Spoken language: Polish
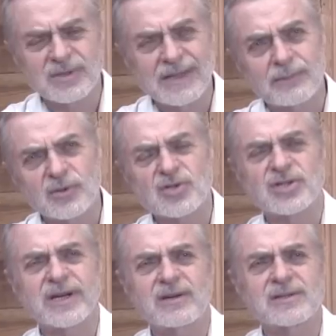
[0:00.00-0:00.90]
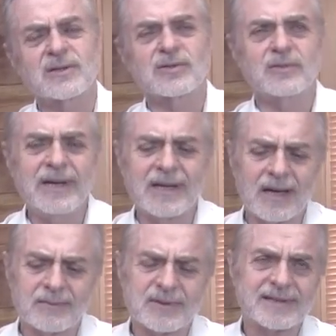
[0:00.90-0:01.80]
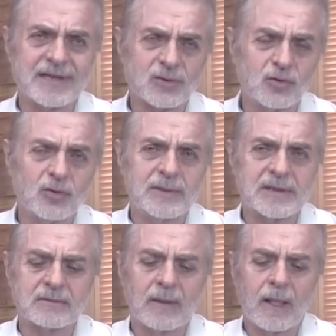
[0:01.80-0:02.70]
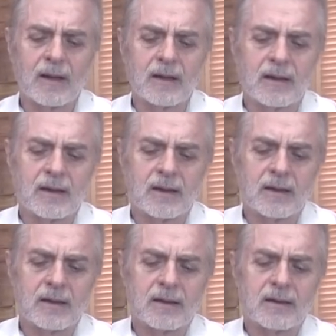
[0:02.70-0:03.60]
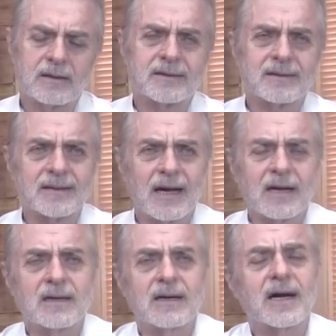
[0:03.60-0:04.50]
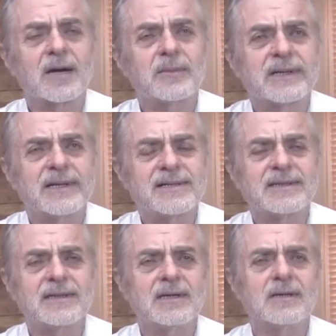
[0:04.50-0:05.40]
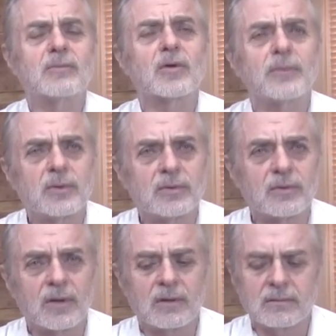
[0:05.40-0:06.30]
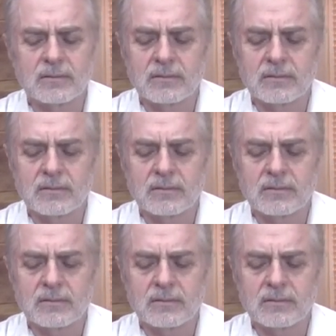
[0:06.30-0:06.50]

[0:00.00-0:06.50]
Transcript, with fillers: dla prostszego zrozumienia przez nasz umysł, tak hermetycy proponują.